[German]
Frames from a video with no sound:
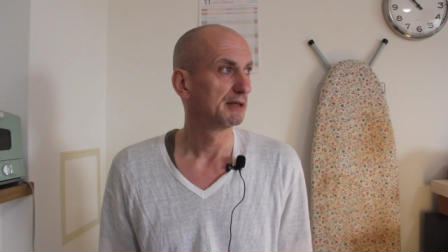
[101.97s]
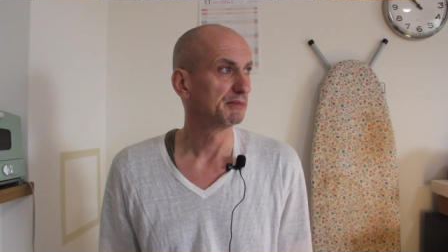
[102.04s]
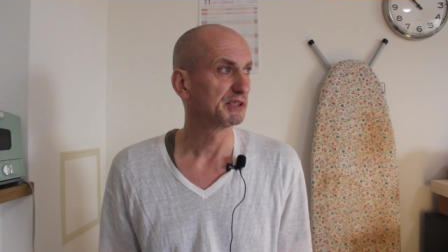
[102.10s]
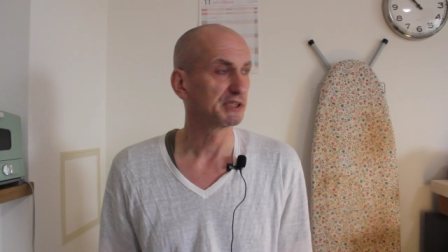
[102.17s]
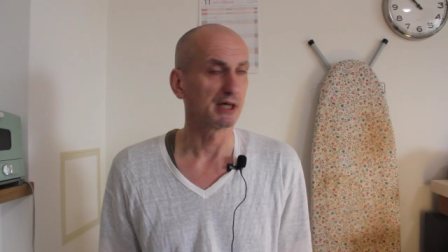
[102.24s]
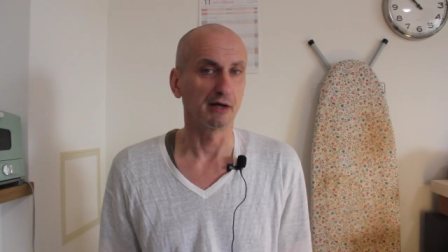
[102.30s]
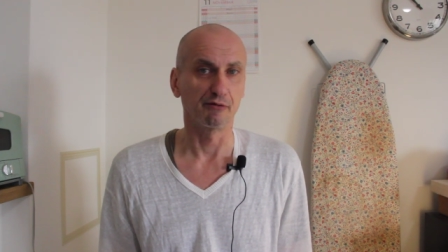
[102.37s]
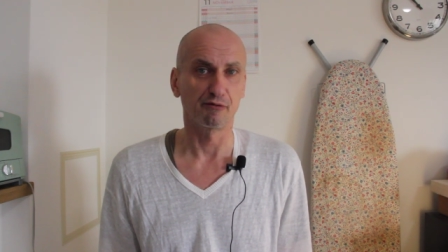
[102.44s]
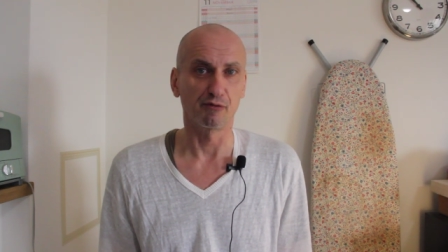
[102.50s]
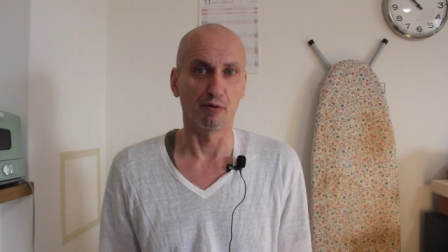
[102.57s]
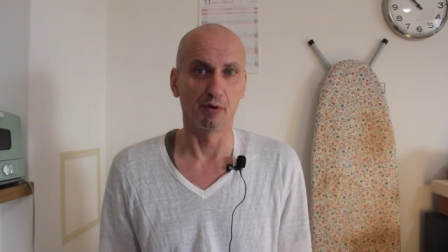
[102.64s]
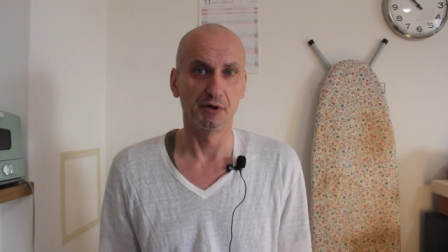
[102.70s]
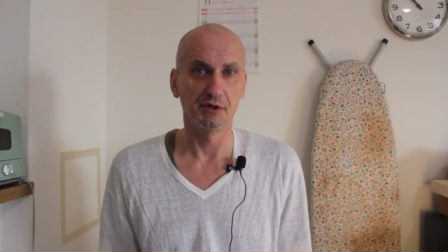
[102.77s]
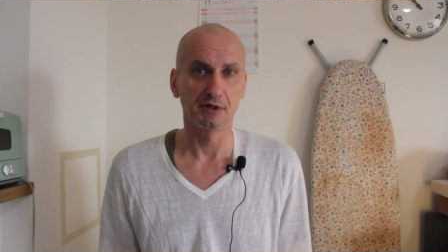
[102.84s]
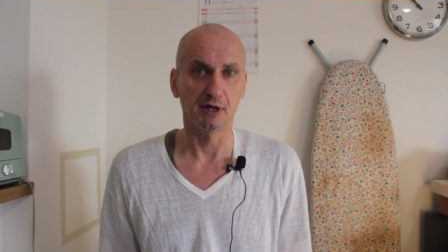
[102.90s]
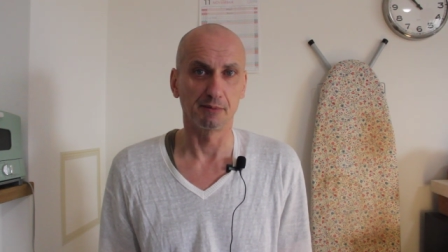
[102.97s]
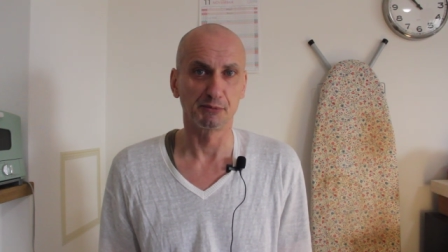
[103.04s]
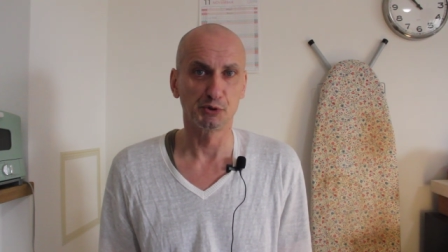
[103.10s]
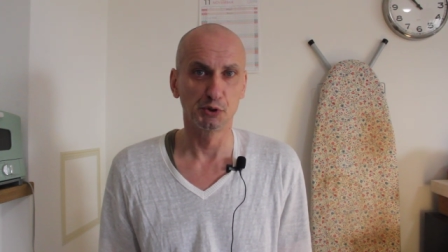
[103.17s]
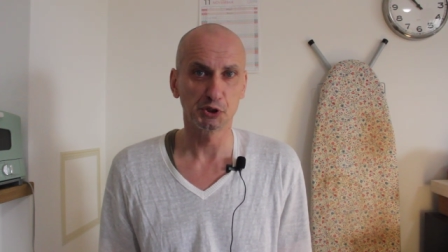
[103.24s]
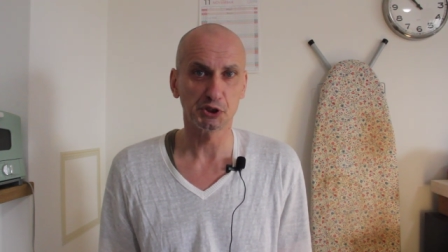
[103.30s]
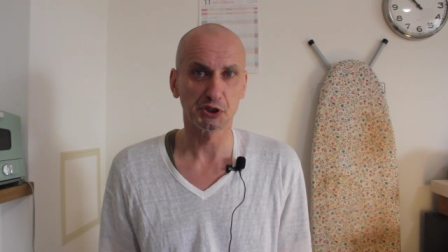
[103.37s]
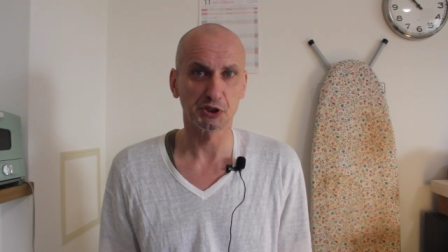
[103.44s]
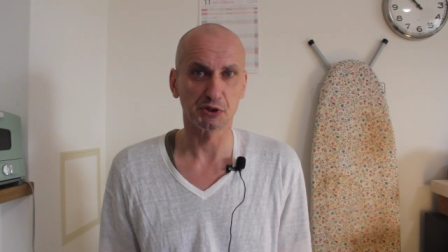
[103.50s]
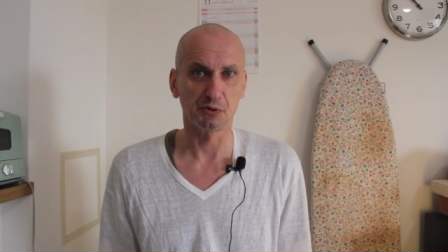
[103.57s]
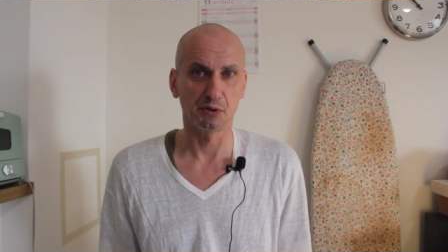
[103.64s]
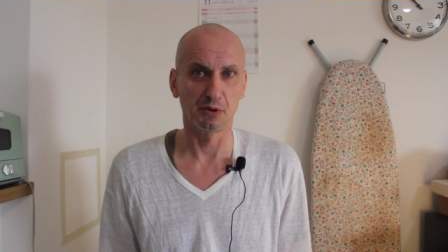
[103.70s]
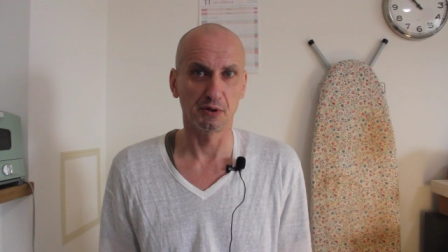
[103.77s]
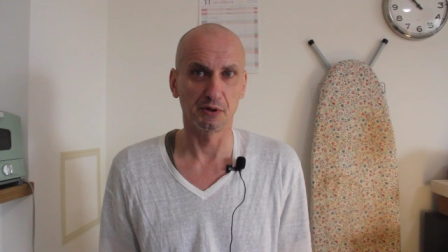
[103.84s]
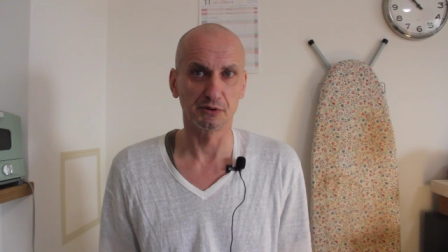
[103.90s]
mit seinen Freunden am Tisch
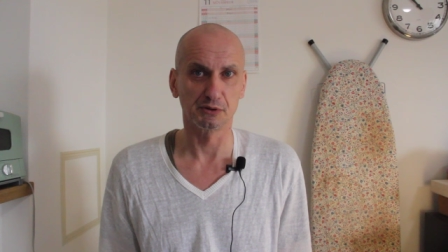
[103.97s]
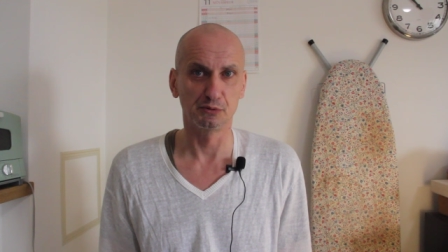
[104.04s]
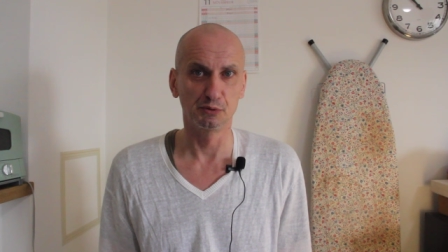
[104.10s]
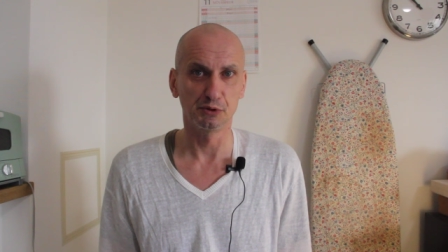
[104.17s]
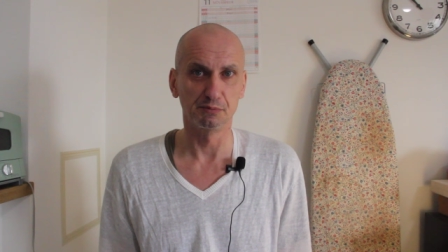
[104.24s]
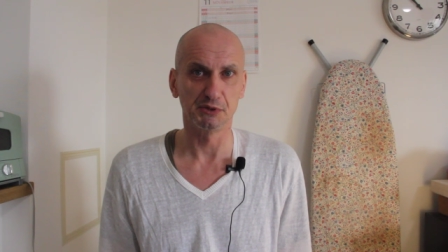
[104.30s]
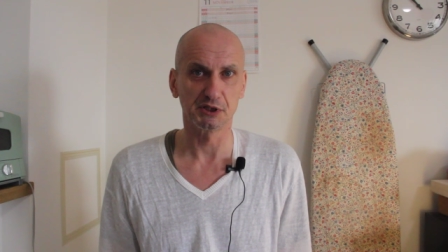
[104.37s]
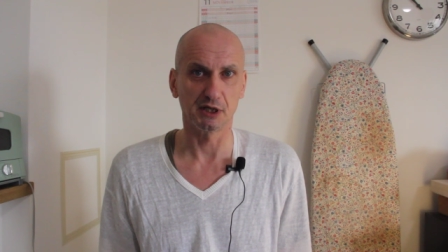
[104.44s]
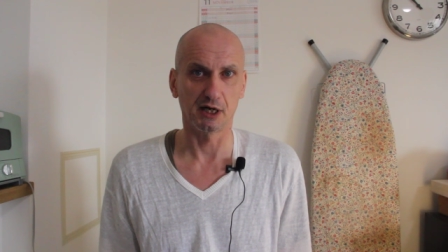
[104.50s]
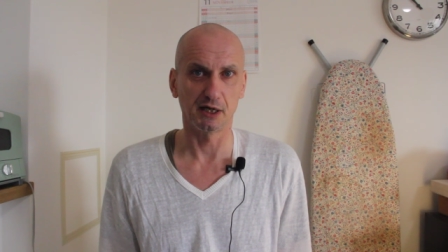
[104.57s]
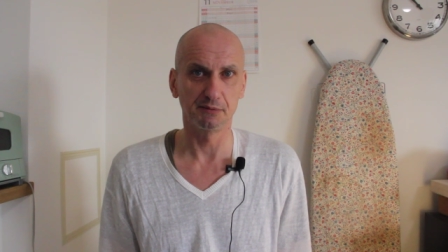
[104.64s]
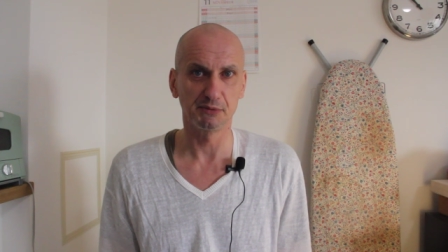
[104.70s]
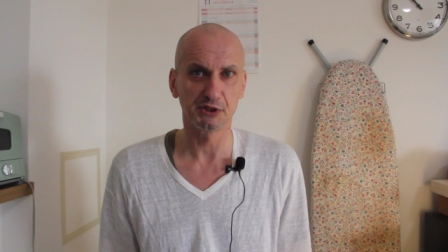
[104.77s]
und lud mich ein,